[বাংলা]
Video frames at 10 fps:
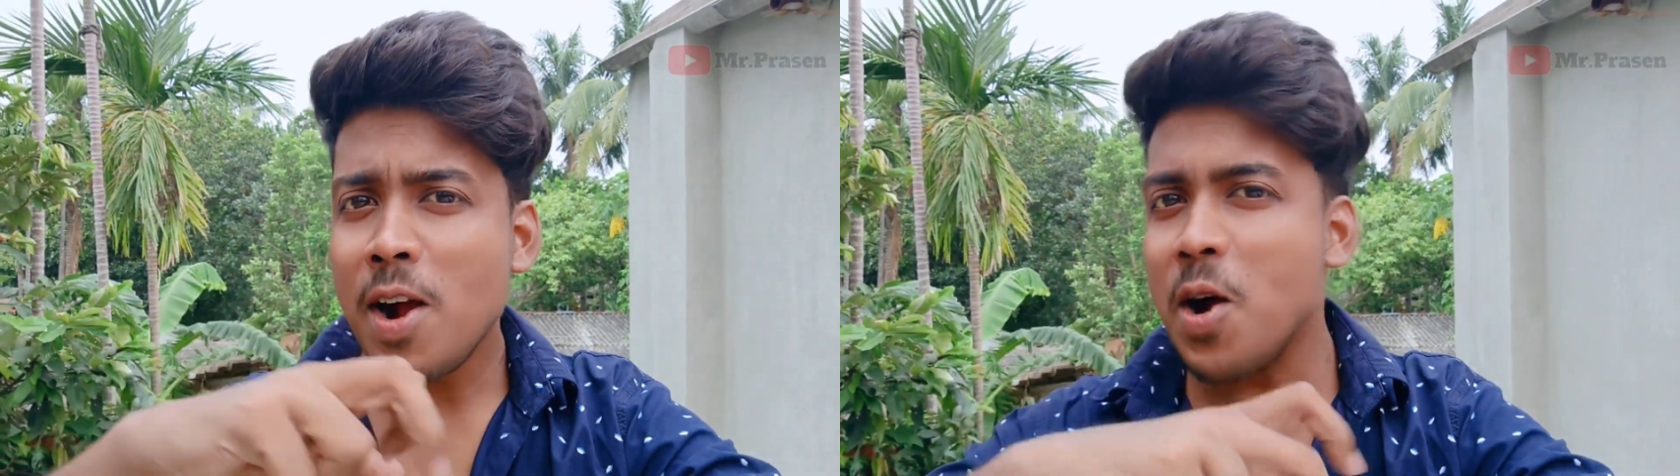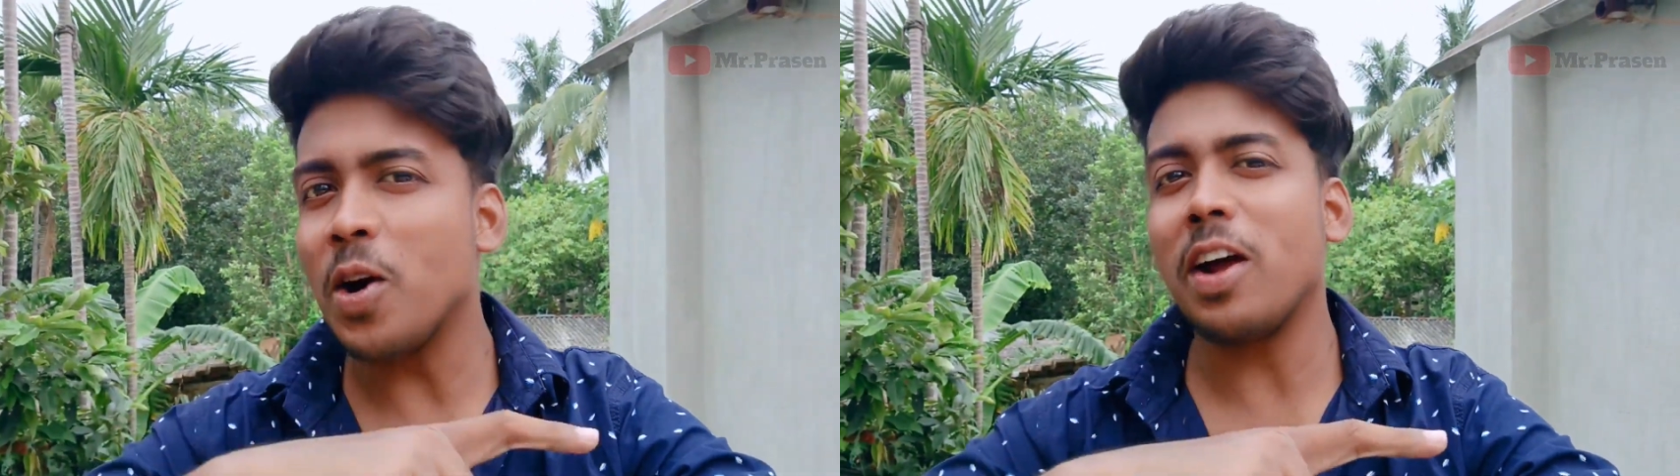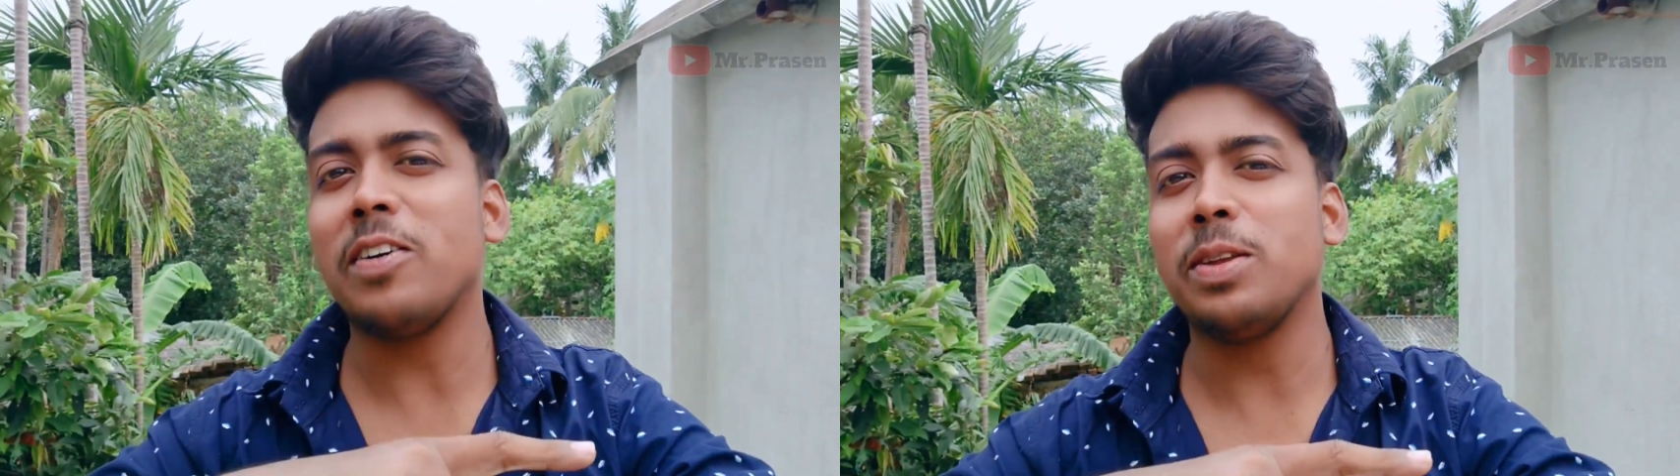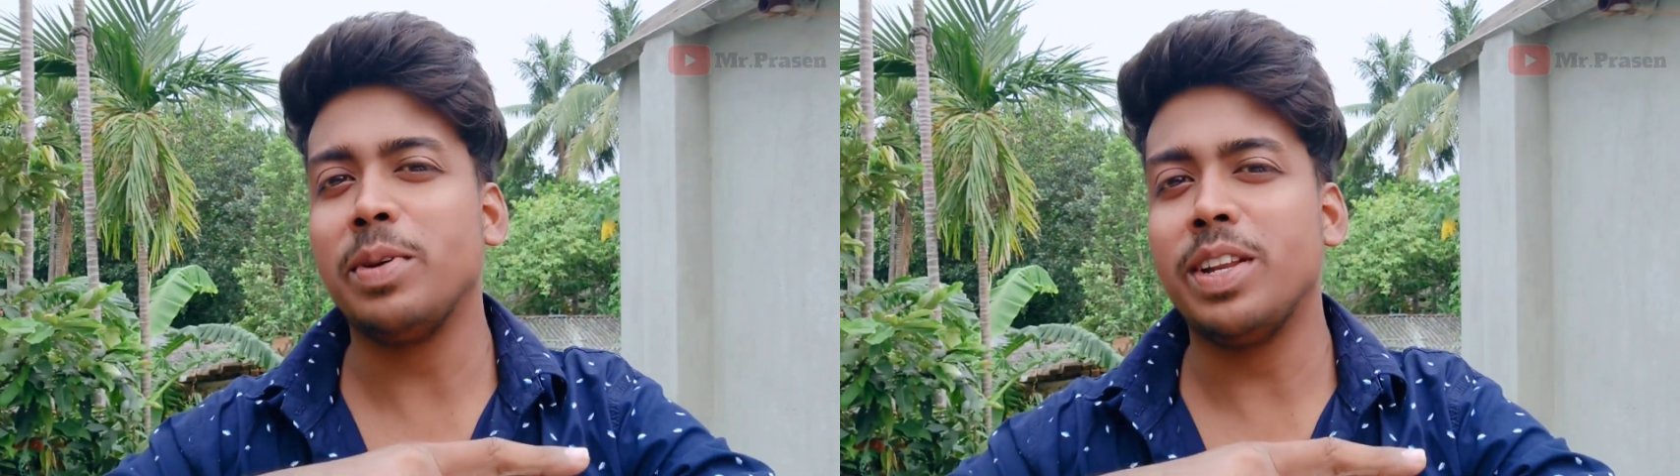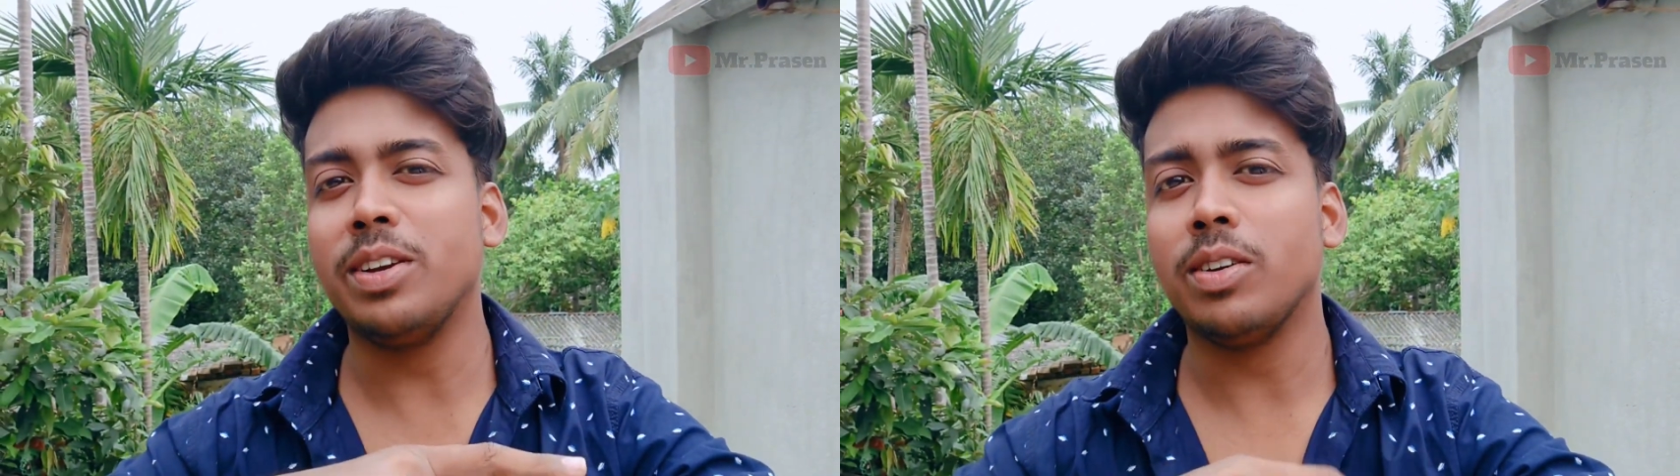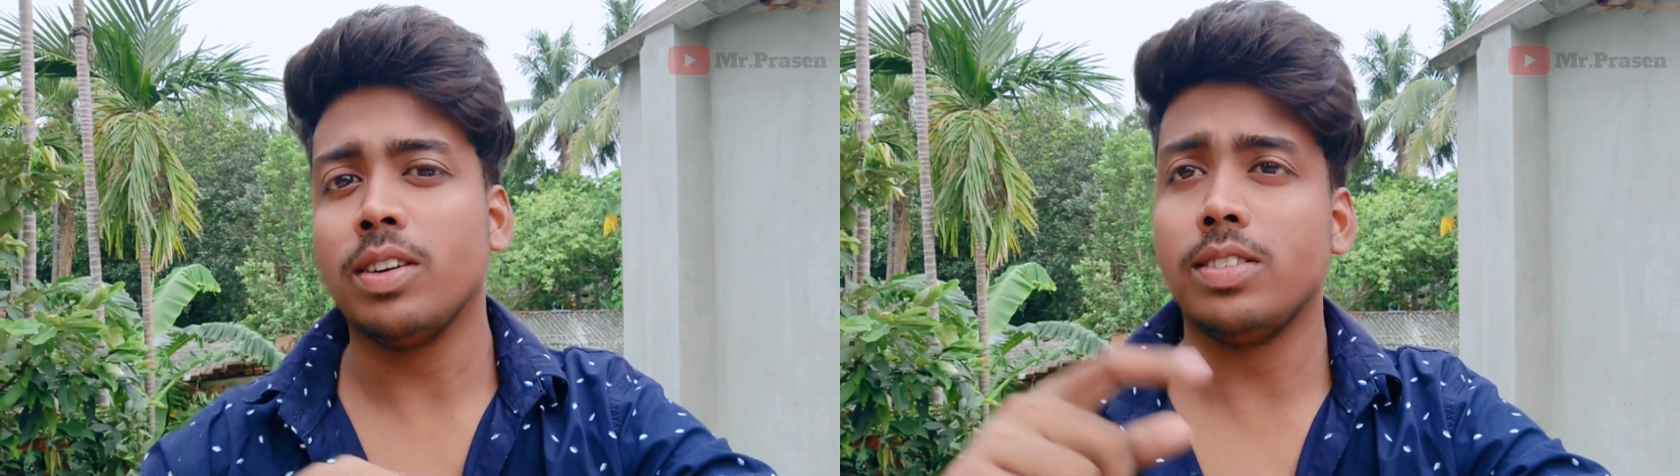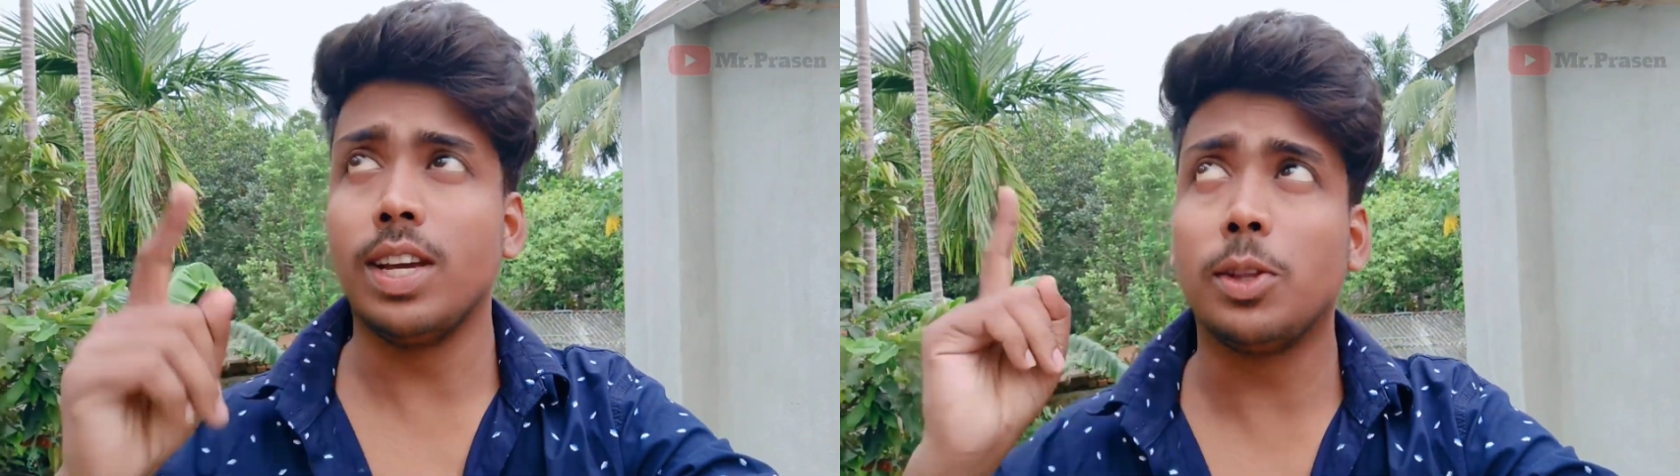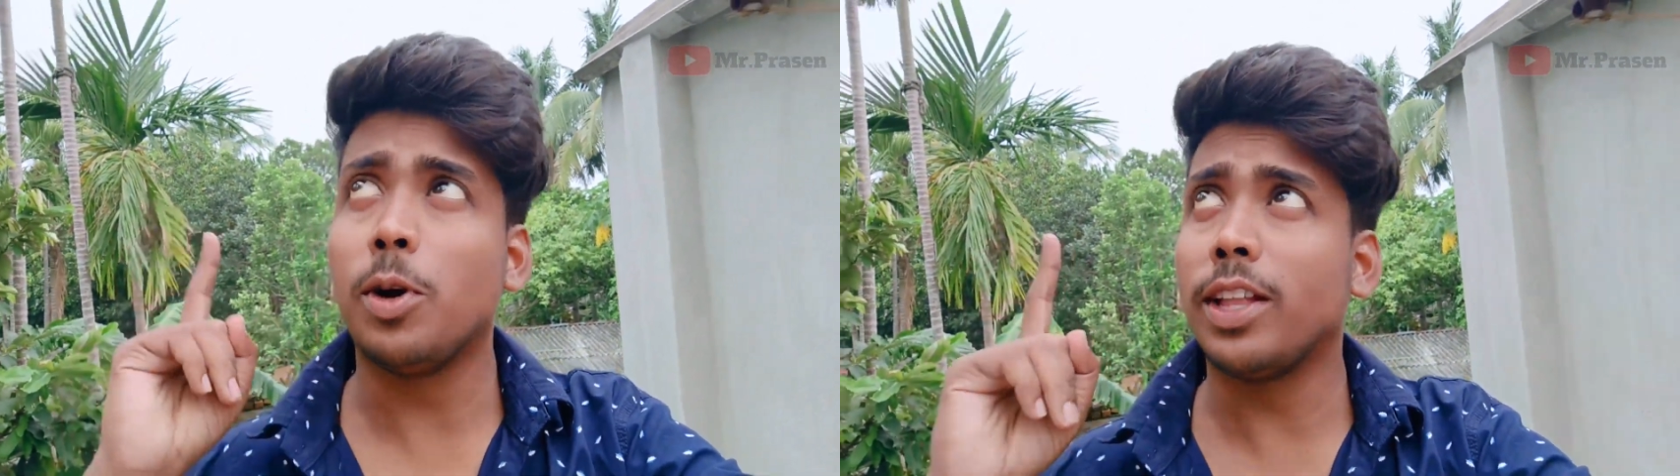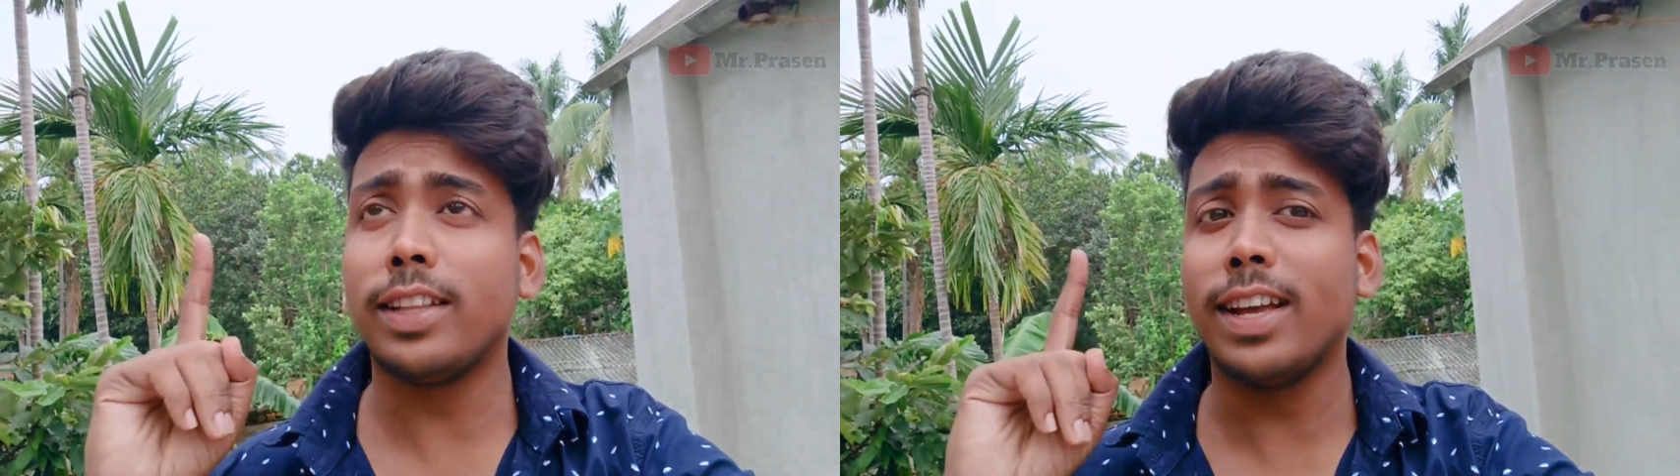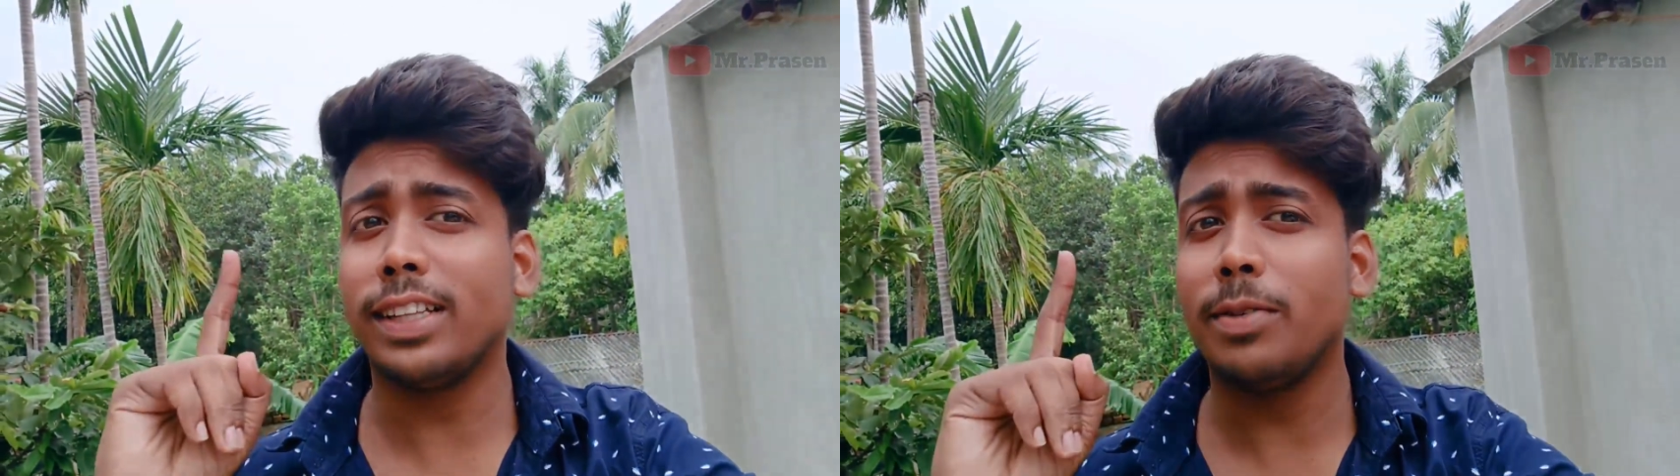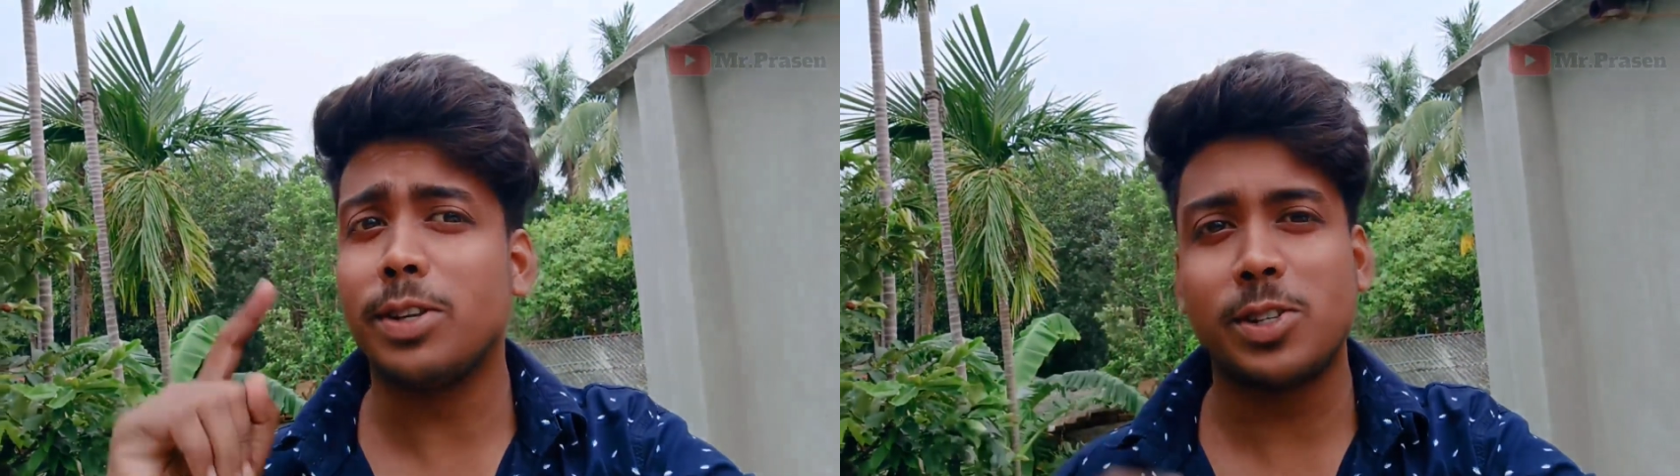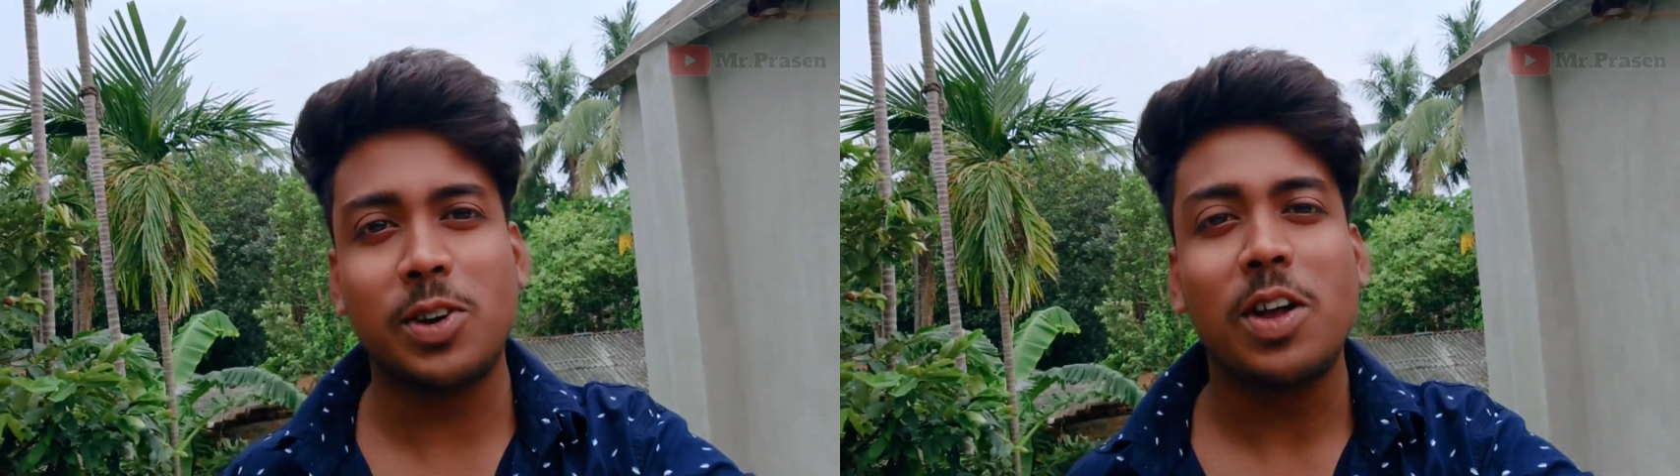ঘোরাঘুরির ভিডিও যেহেতু ওয়েদার দেখতে পাচ্ছ